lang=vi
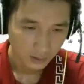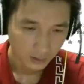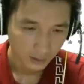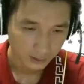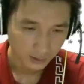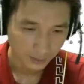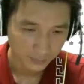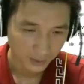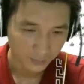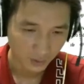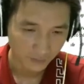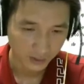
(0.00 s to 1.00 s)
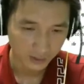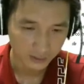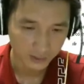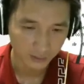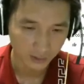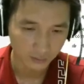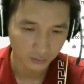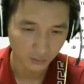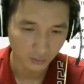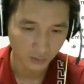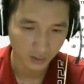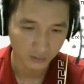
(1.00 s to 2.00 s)
Hết làm clip nói về các chiêu thức của
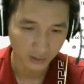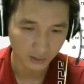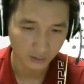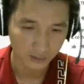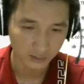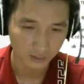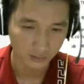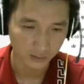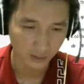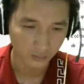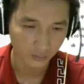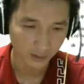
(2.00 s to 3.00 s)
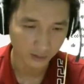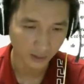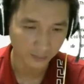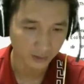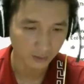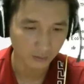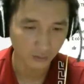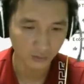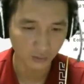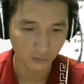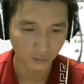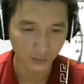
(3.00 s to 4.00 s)
Tôn Ngộ Không như Cửu Tác Quyết, Nam Thức, Hỗn
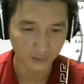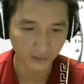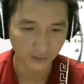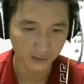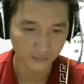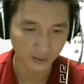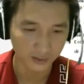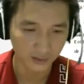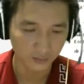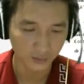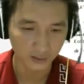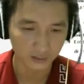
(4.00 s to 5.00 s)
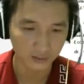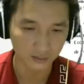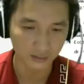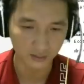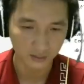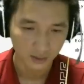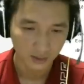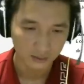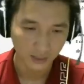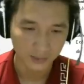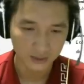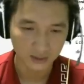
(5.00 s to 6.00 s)
Độn Ngũ Quyết, Vạn Yêu Phá Thiên Quyết nữa từ.
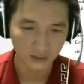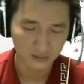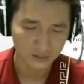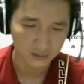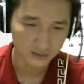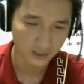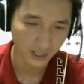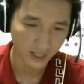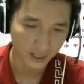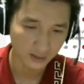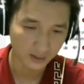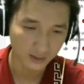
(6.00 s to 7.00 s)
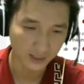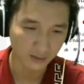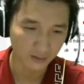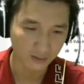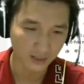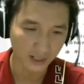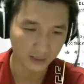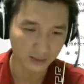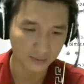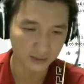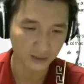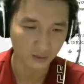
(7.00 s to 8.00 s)
Tại bây giờ nó chưa ra hết, khi nào nó ra hết
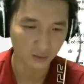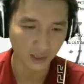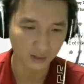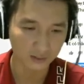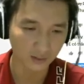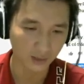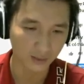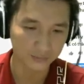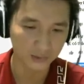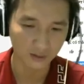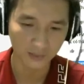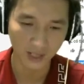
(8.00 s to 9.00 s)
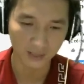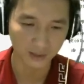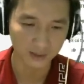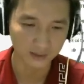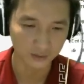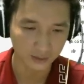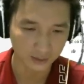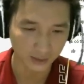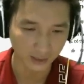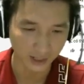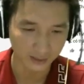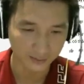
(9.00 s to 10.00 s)
thì mình sẽ cố gắng tổng hợp cho các bạn một cái chiêu thức để lại.